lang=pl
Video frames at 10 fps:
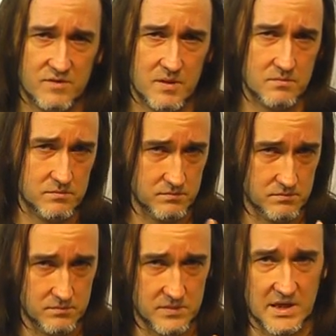Wam
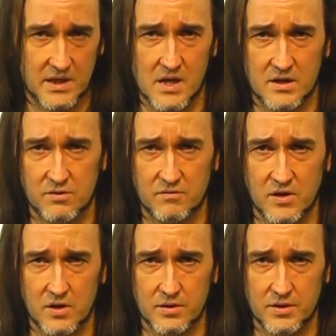tak jak to
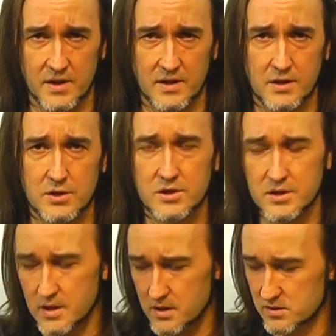wygląda.
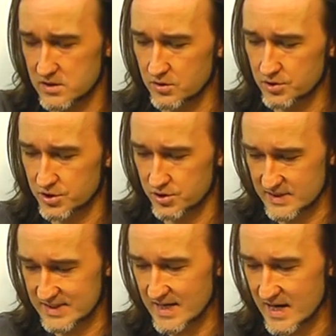Jeśli coś
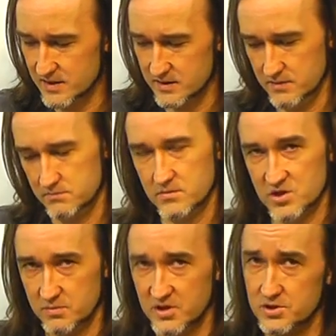znajdę,
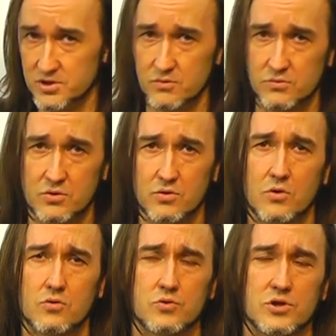że będzie się
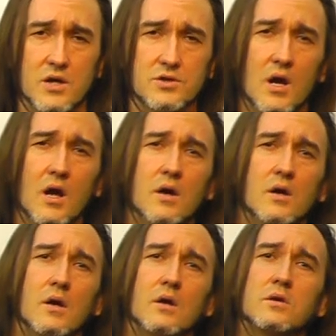to ruszać,
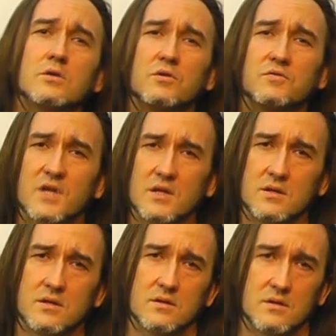to
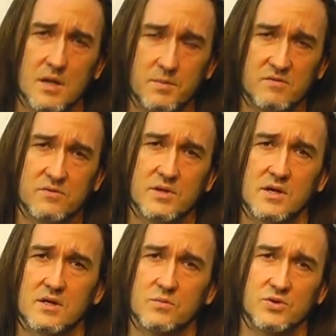wtedy na pewno
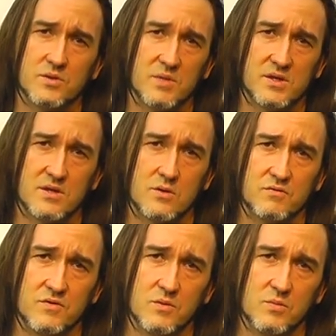nagram o tym
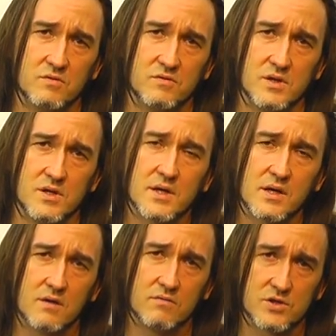materiał filmowy. I
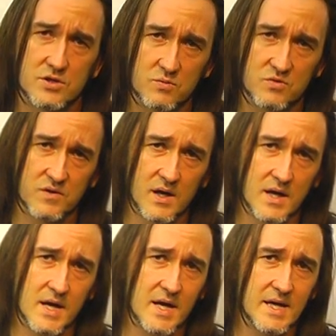tak jak właśnie mówię,
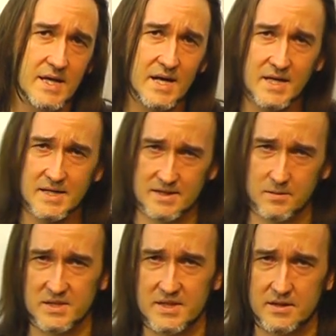ja
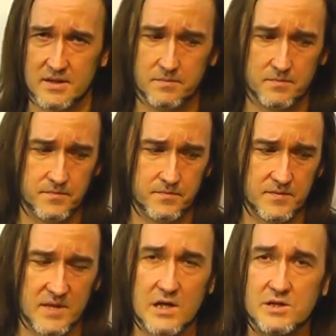jestem za tym,
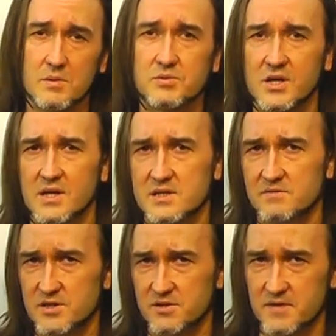żeby
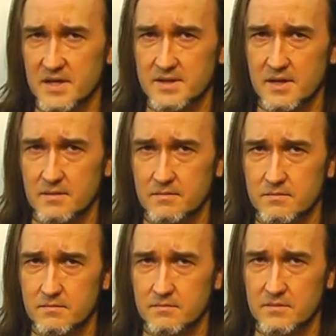przekazywać wiedzę.
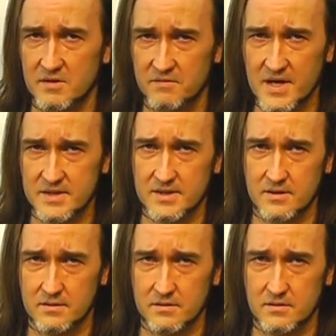Wiedzę.